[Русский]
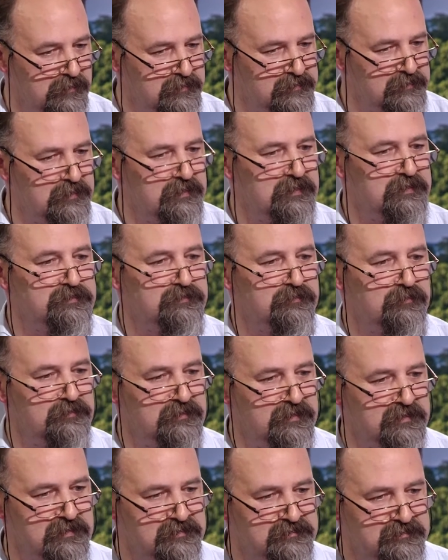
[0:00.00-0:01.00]
решение, что
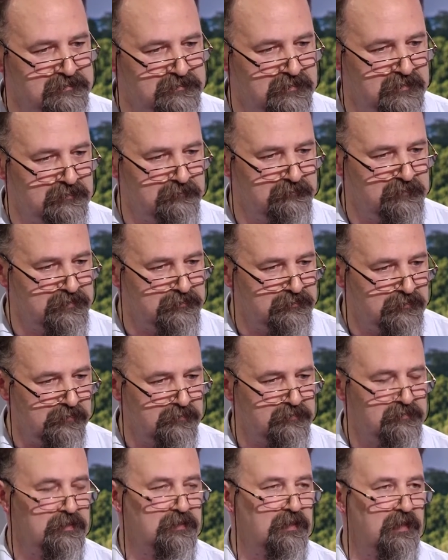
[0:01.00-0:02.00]
надо создать
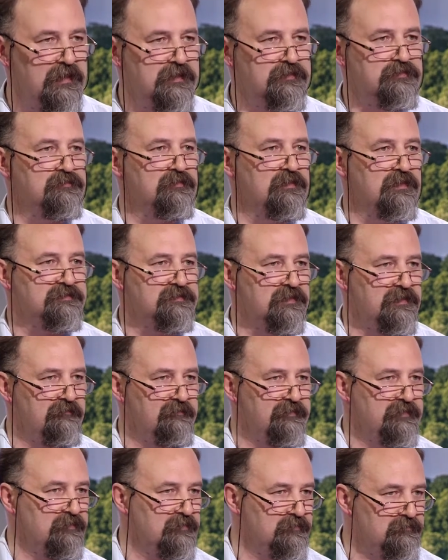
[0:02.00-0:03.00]
международную коалицию,
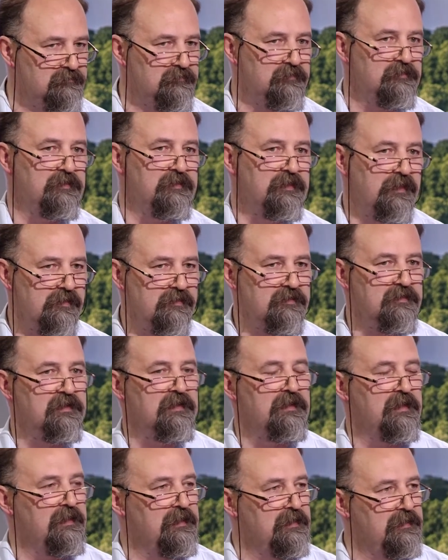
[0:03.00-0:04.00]
остановить э, Ирак.
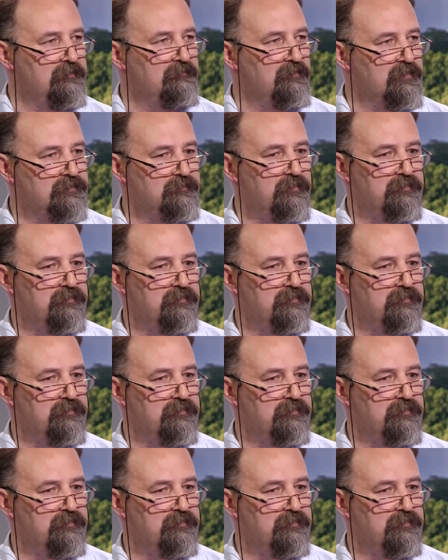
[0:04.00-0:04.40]
И вот